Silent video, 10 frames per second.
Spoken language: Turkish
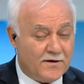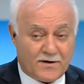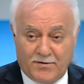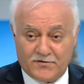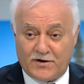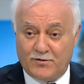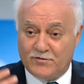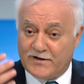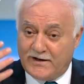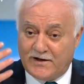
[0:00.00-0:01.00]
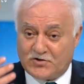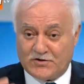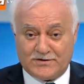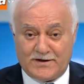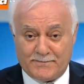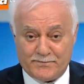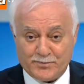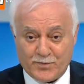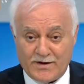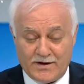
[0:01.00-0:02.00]
Ramazan'ı güzel geçirdi.
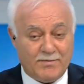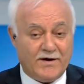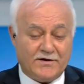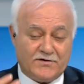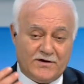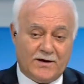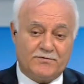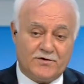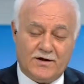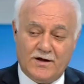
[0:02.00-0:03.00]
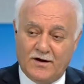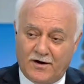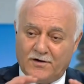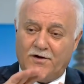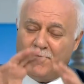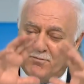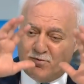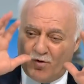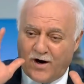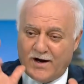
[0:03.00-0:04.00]
İbadetini yaptı.
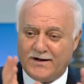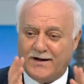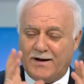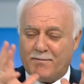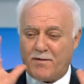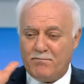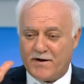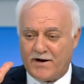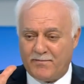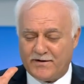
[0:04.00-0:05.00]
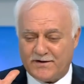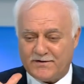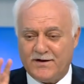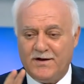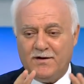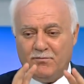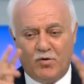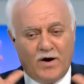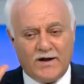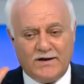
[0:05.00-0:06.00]
Allah'ım bu aileye merhamet et.
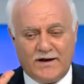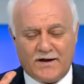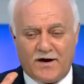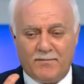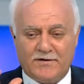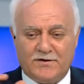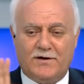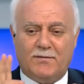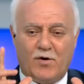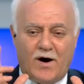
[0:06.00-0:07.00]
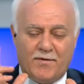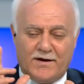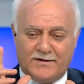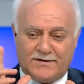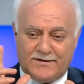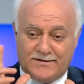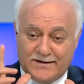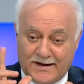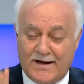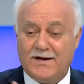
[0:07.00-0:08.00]
Bu aileye rahmetinle muamele et
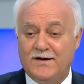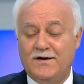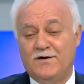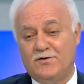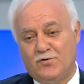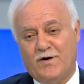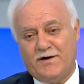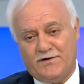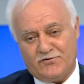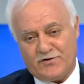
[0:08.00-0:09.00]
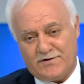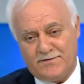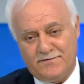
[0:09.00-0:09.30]
diye dua edecek.